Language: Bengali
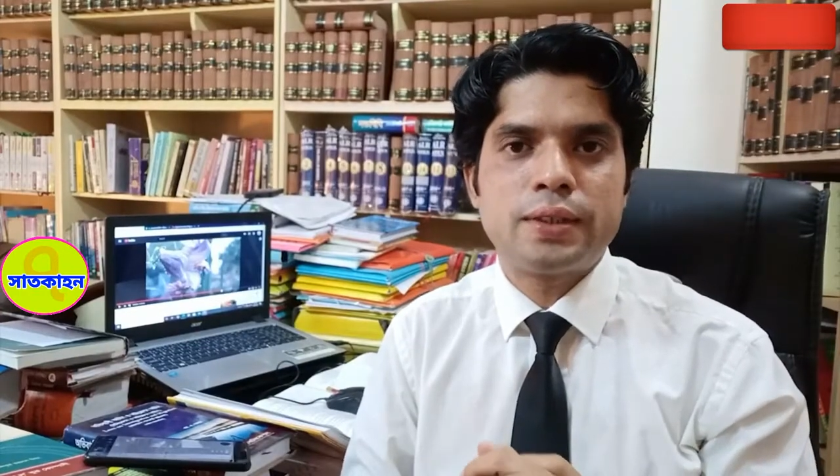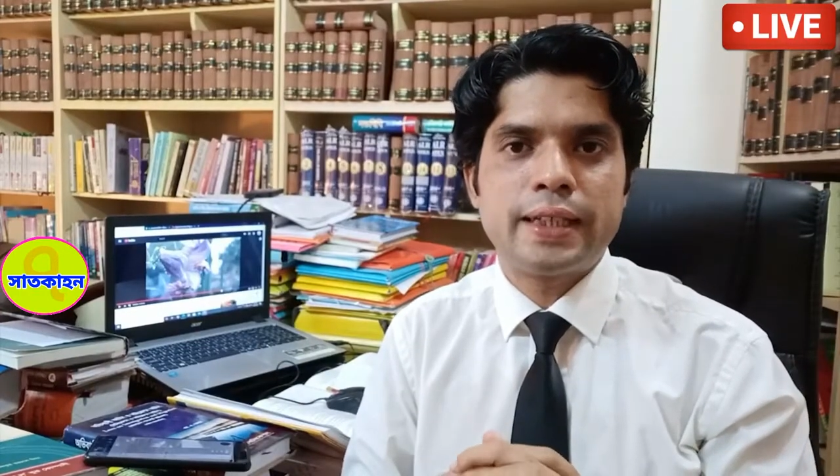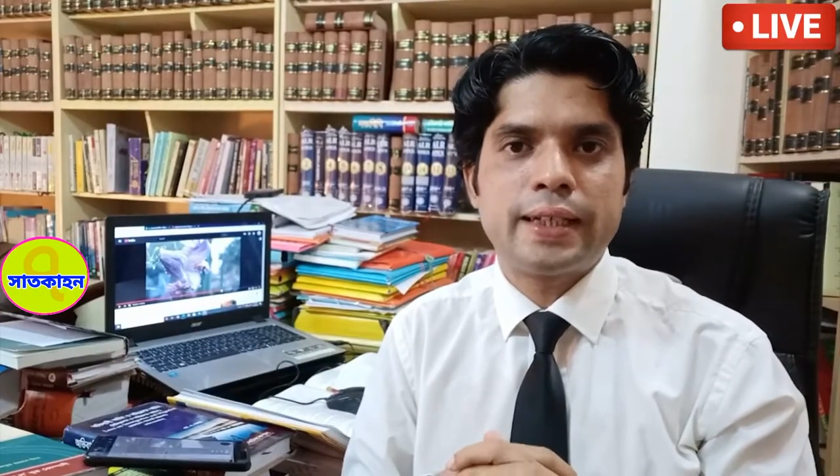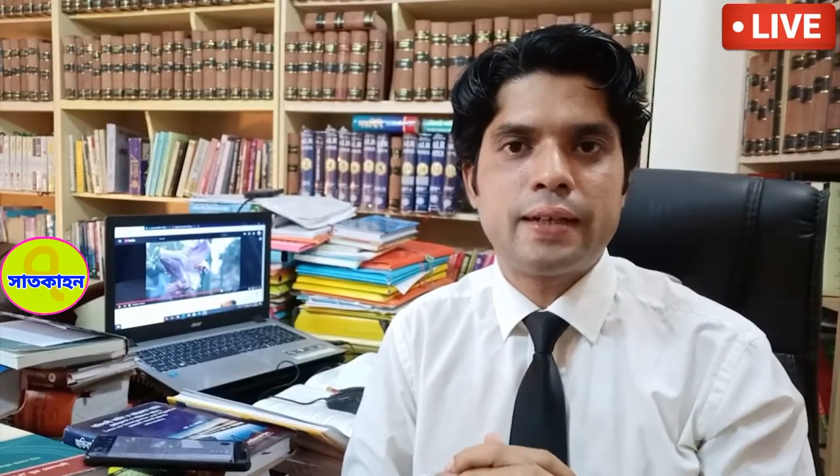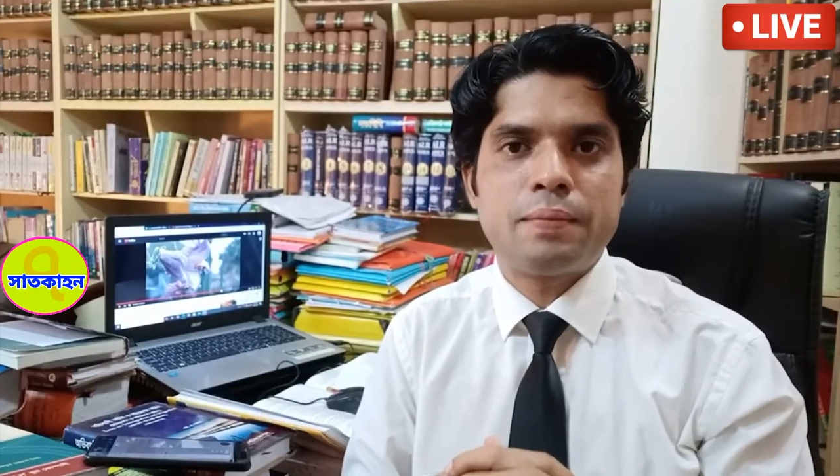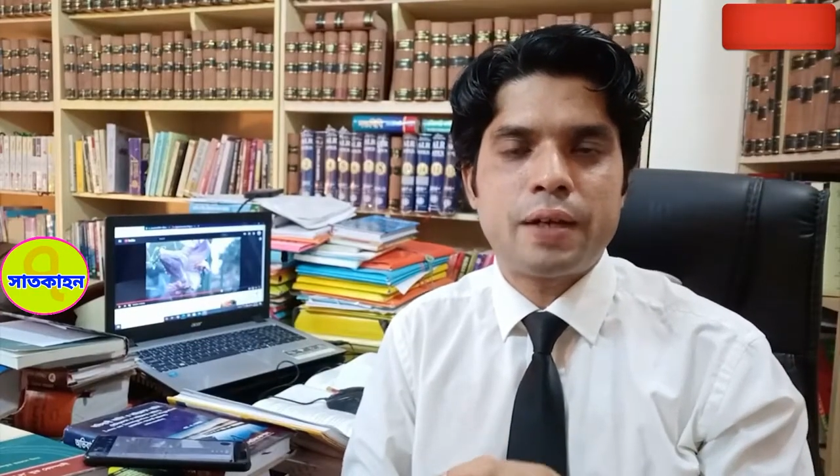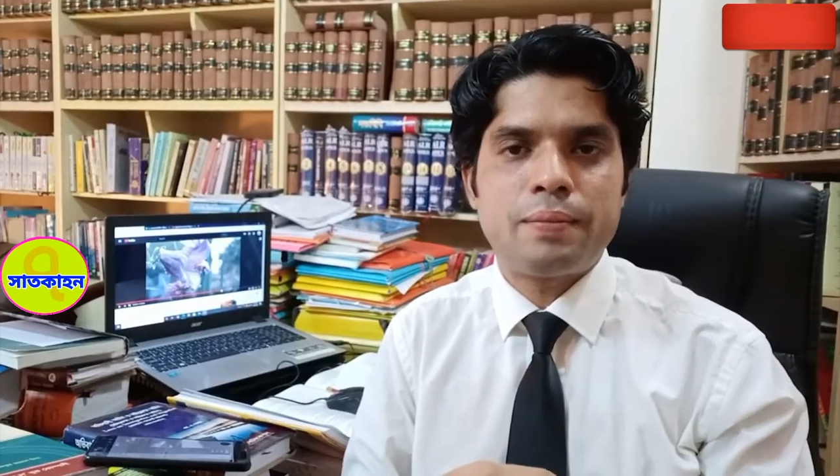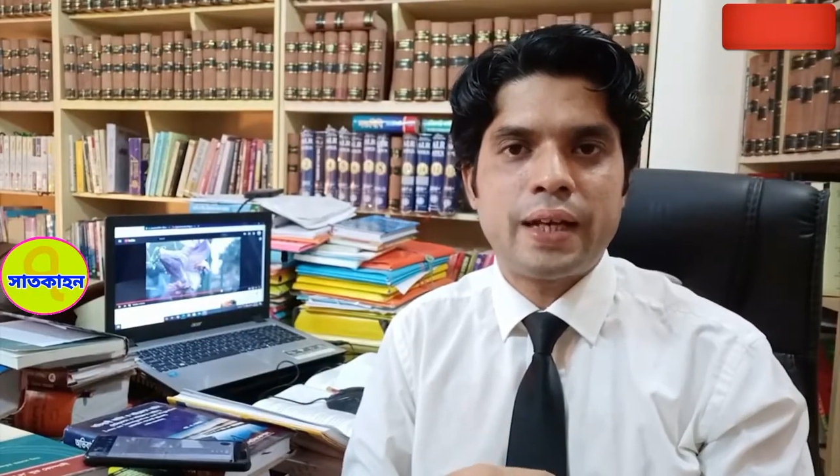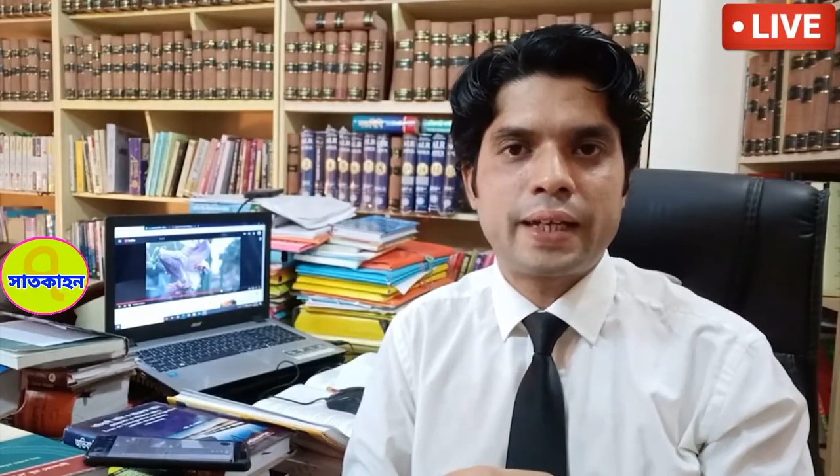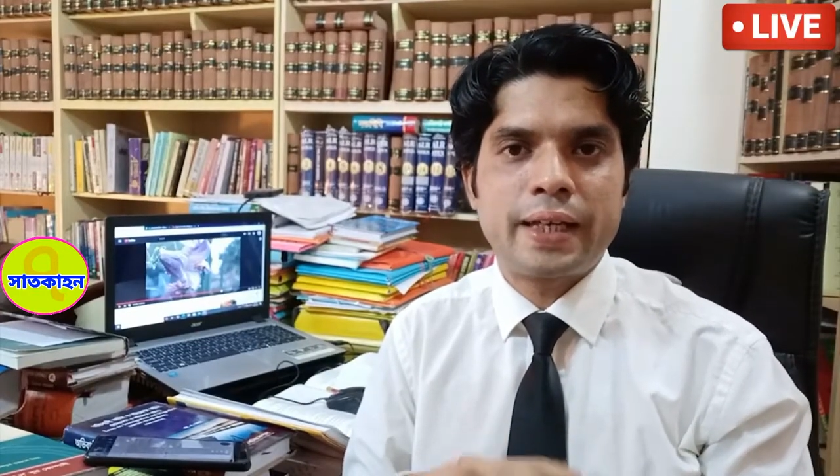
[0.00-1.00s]
চেকের
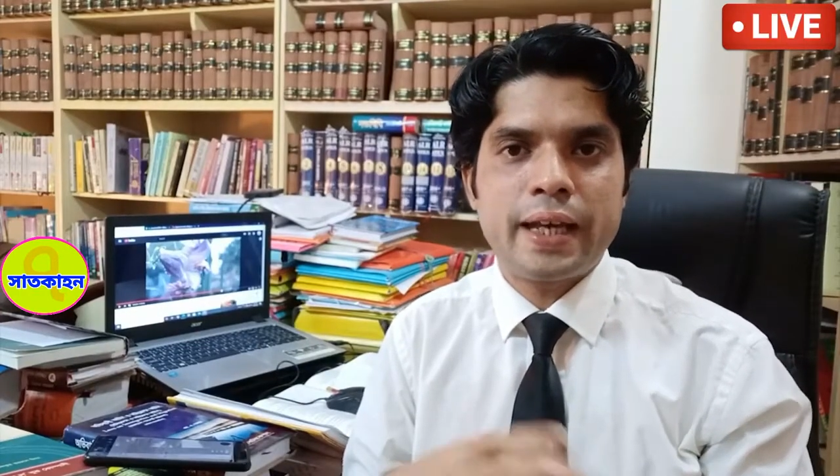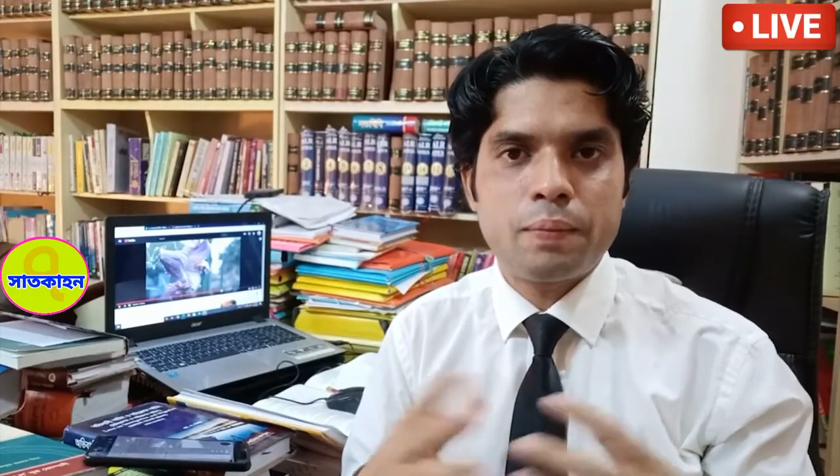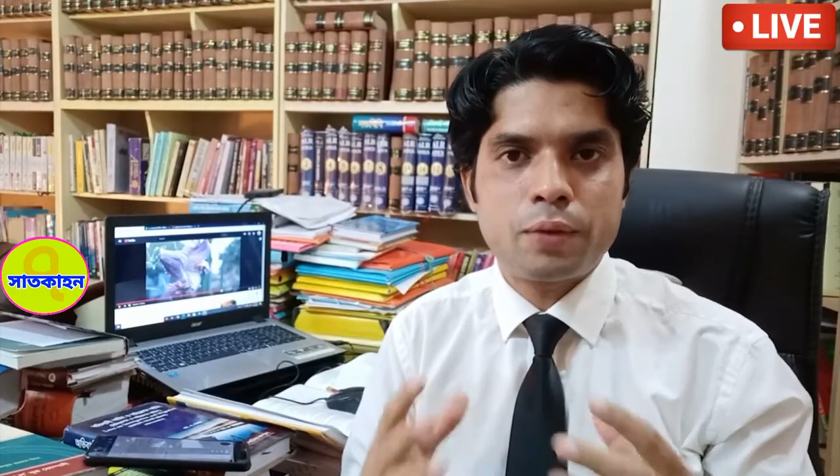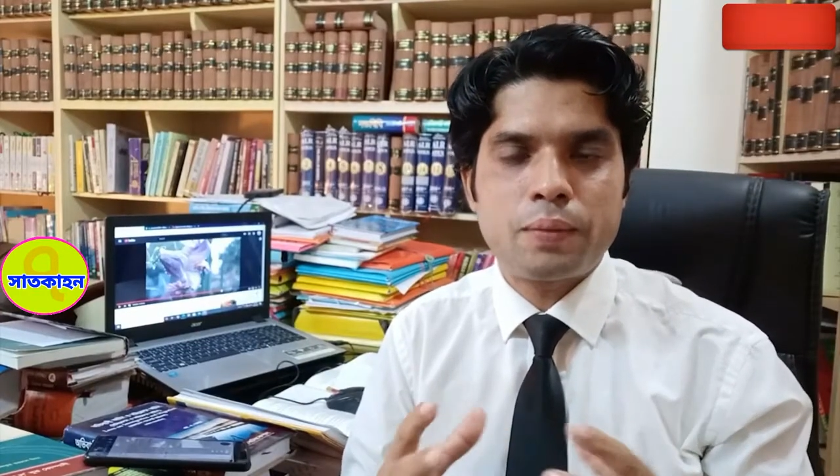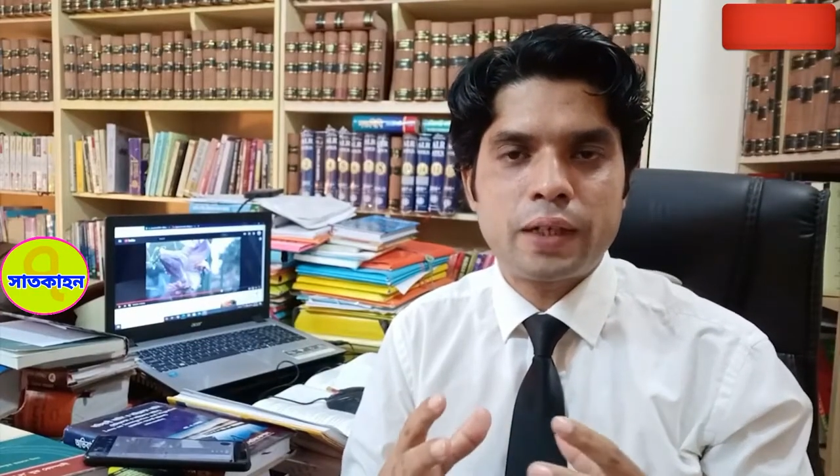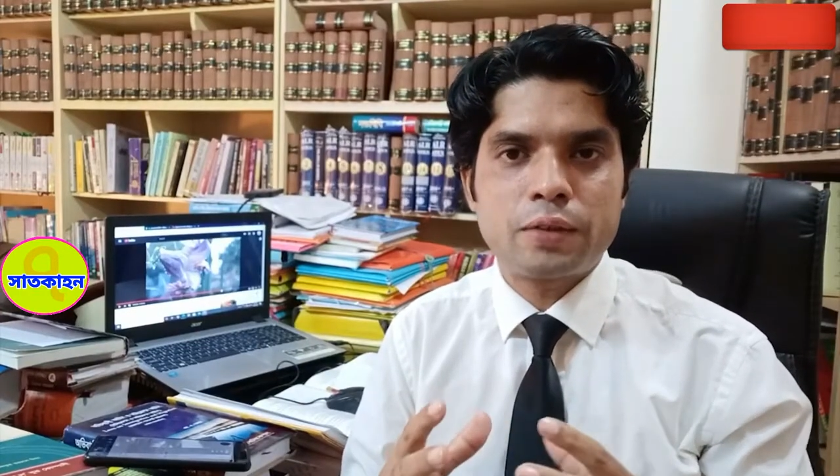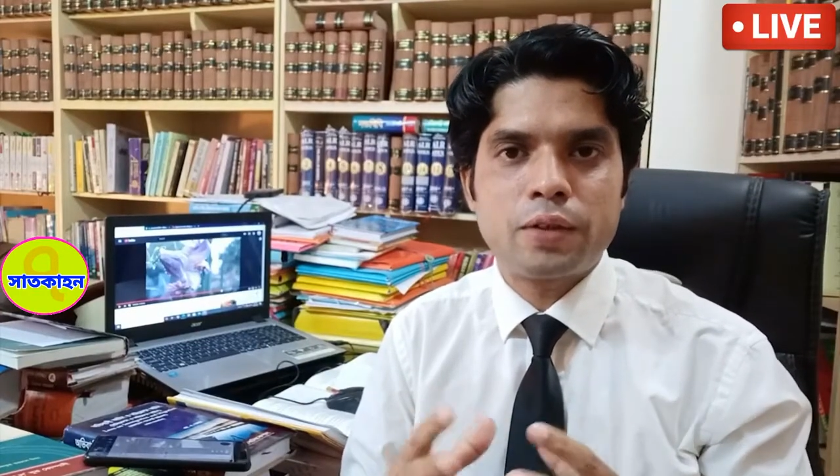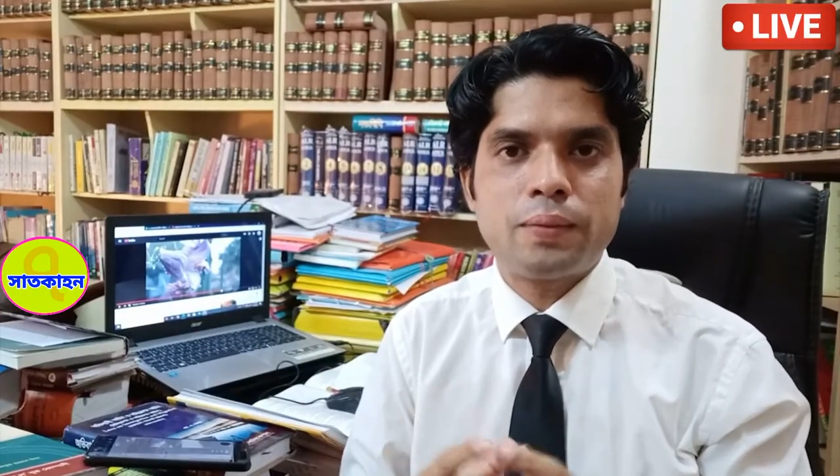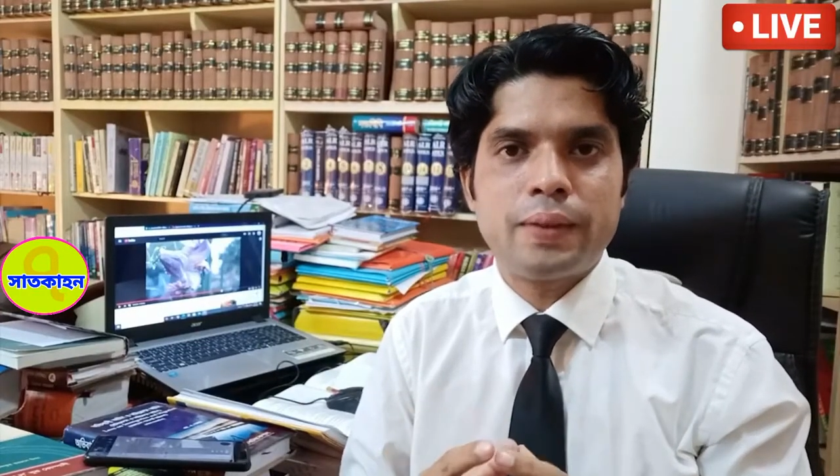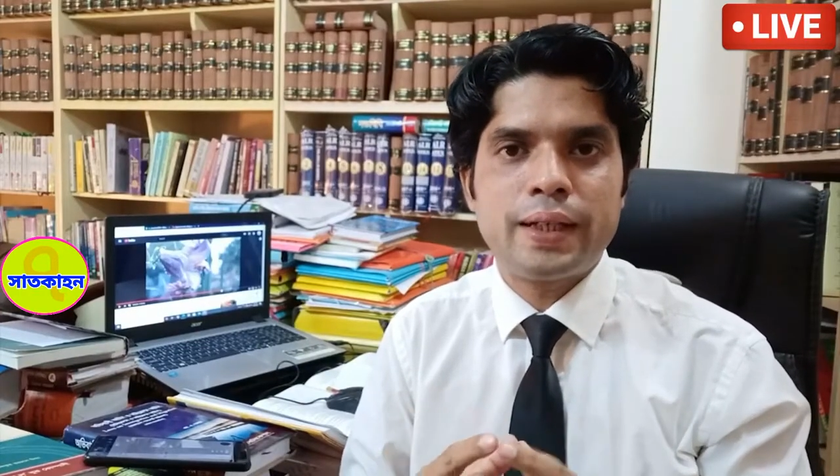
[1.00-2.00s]
মামলা কে প্রমাণ
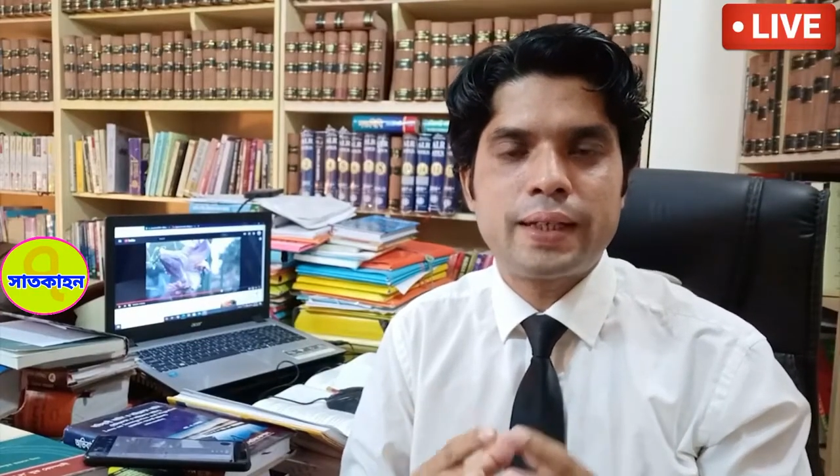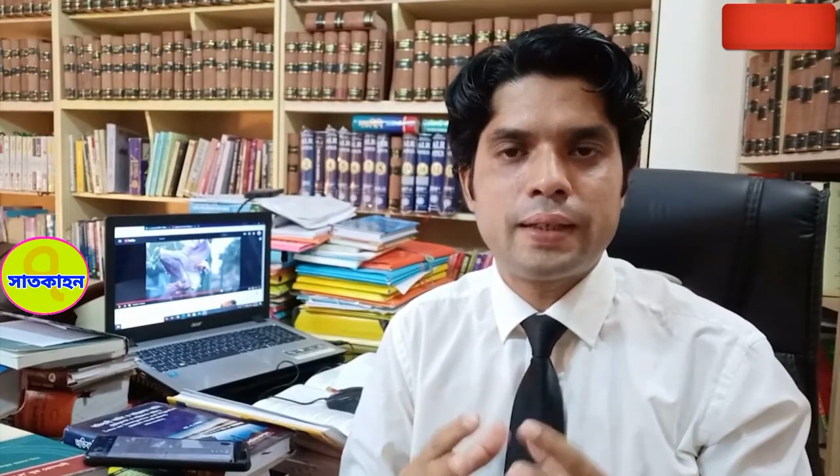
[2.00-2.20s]
করবে